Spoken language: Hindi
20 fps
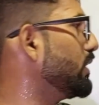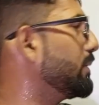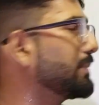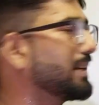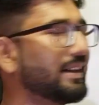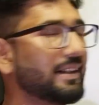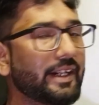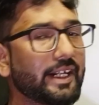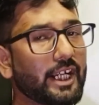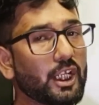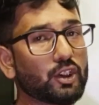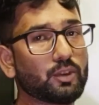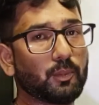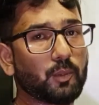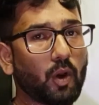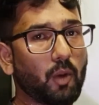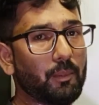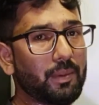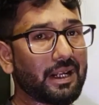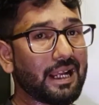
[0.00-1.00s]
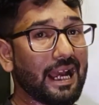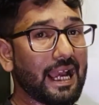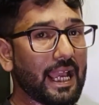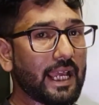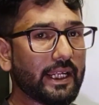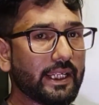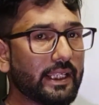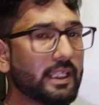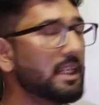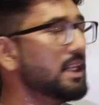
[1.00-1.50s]
हुआ आपका डेटा तो प्रॉपर
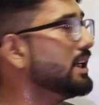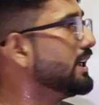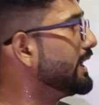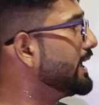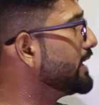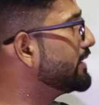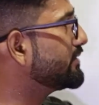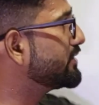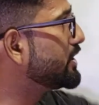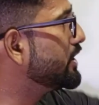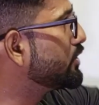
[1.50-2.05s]
आया नहीं इस